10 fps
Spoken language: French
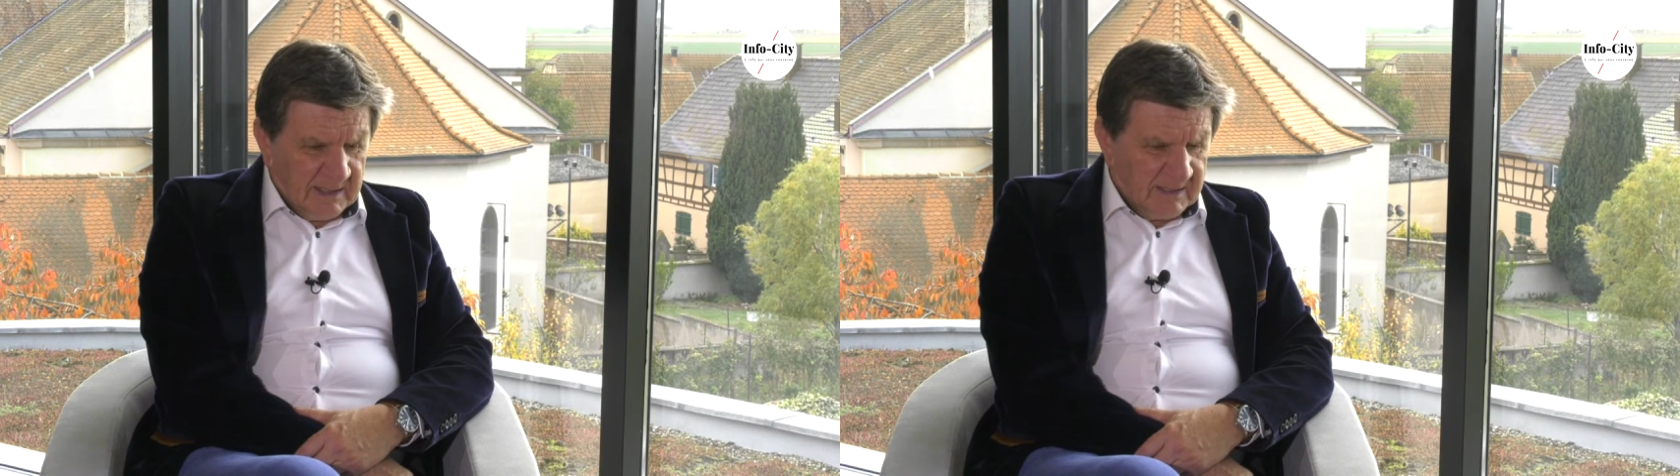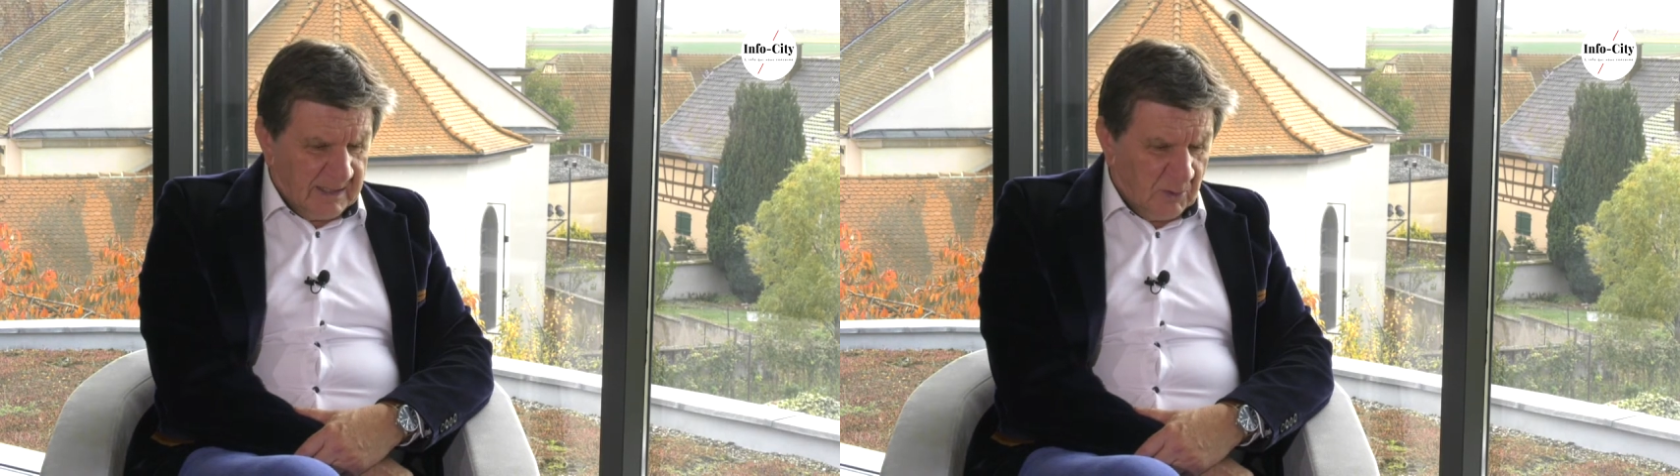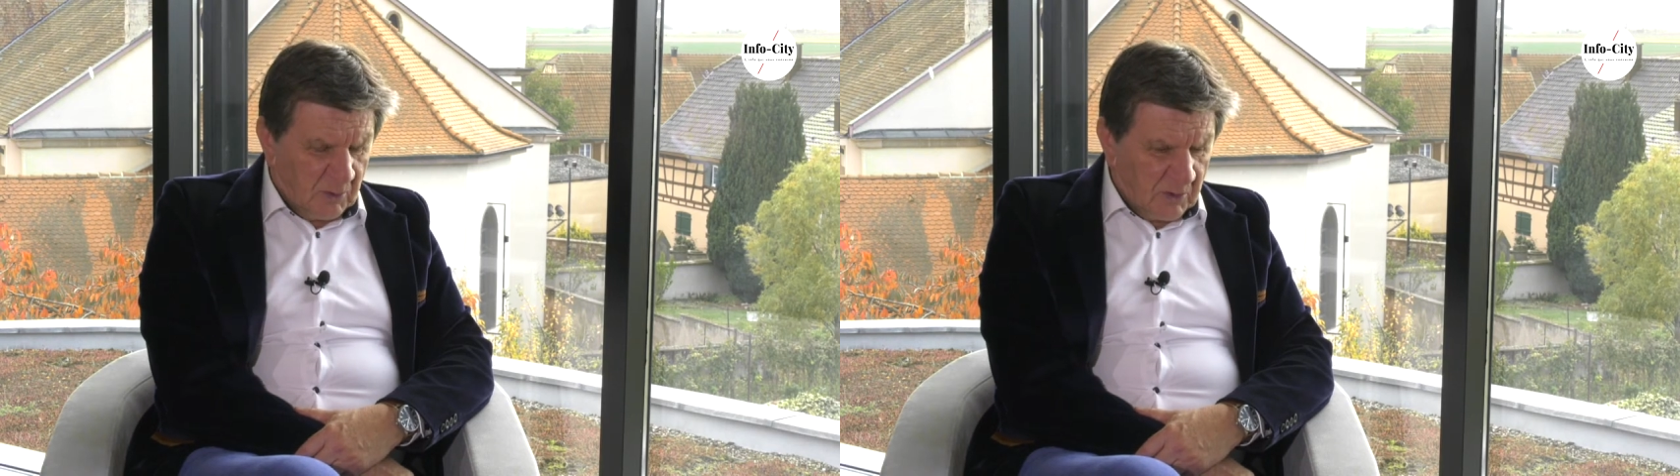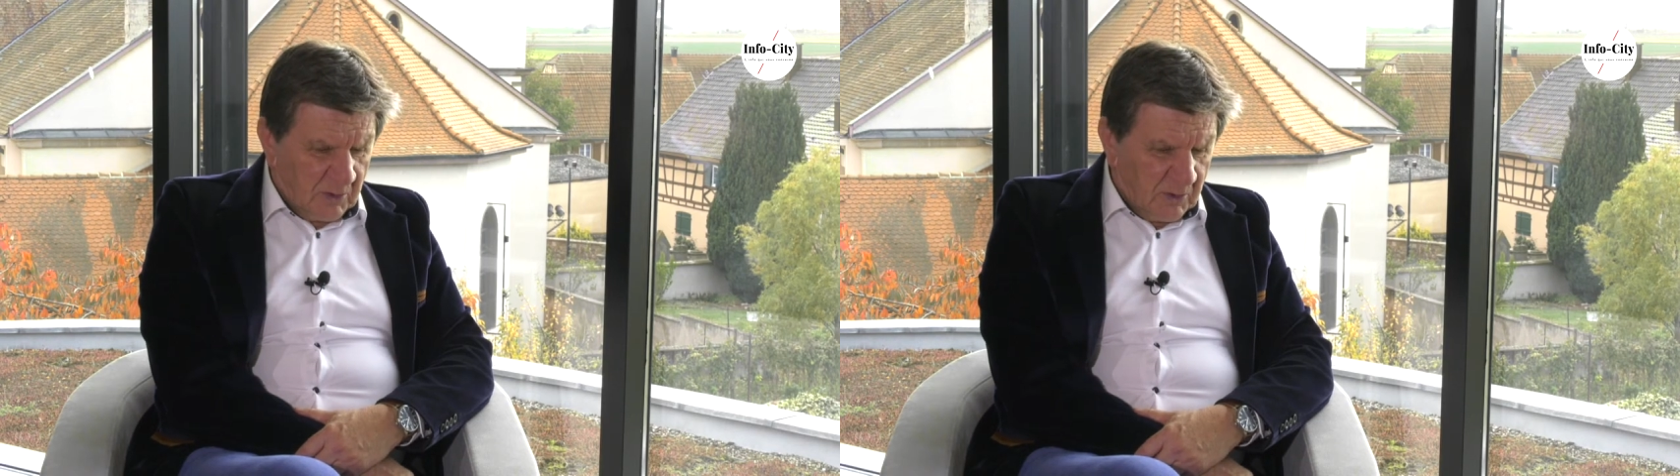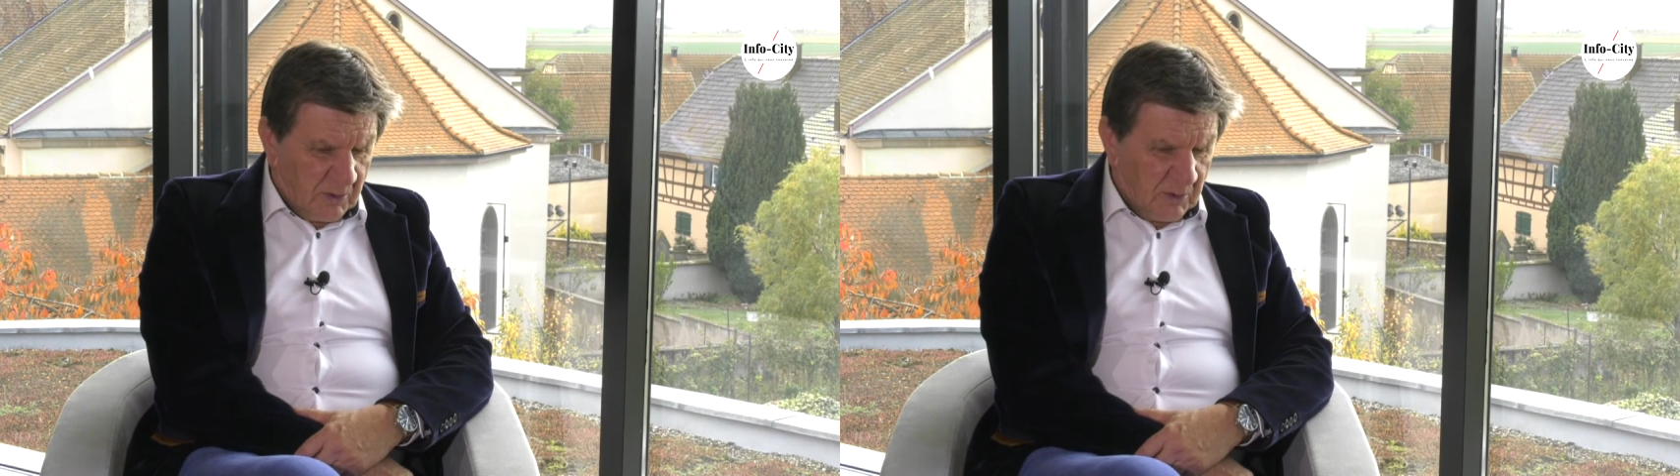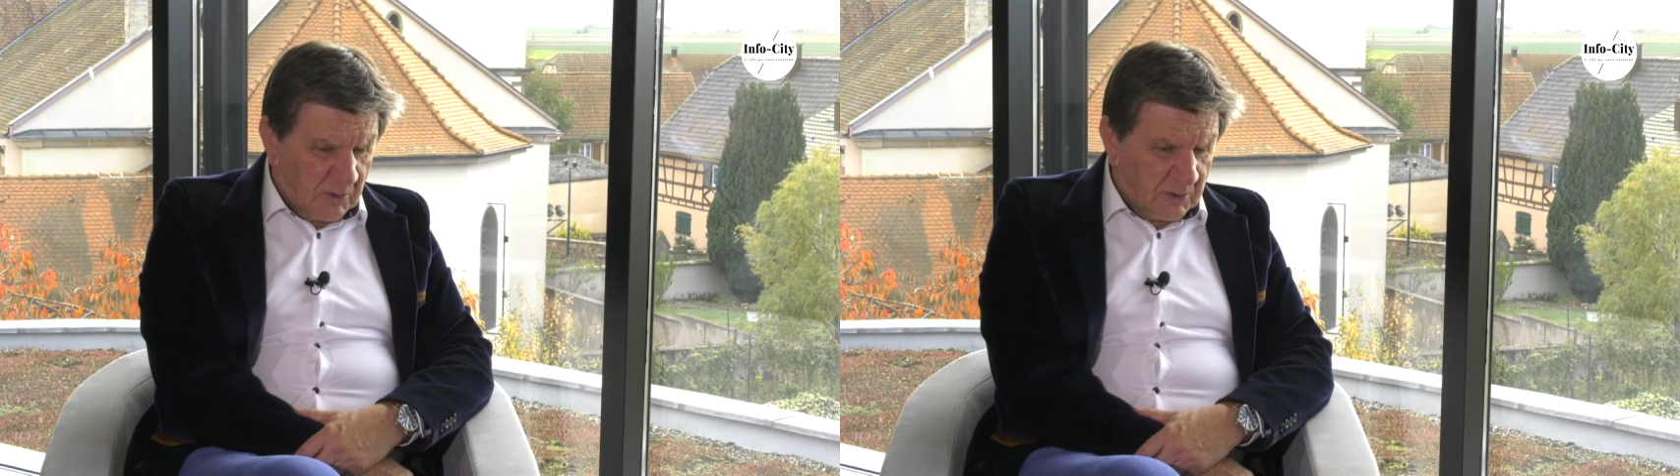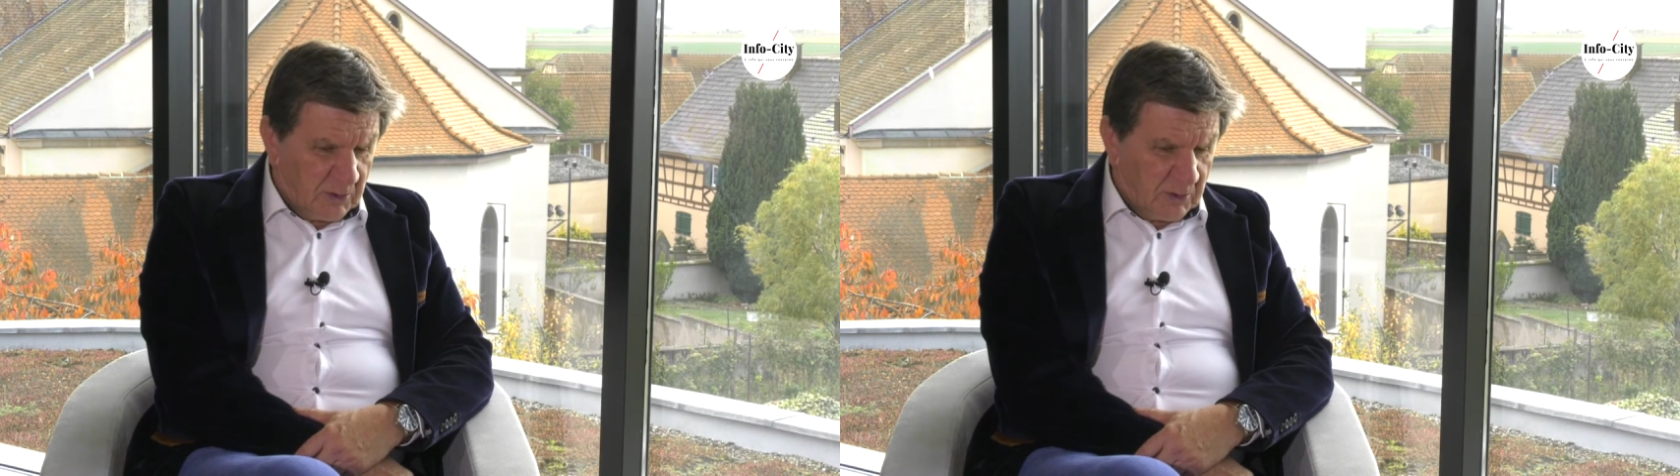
c'est donc euh,